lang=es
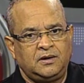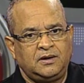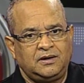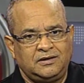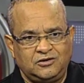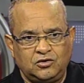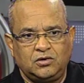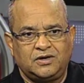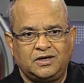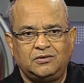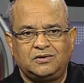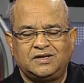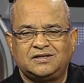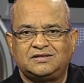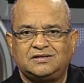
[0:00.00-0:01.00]
Yo
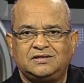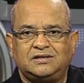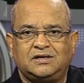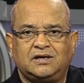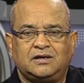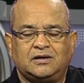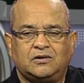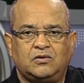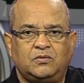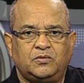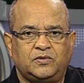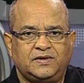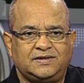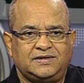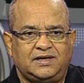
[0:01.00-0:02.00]
creo que sí, que
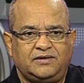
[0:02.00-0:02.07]
como dice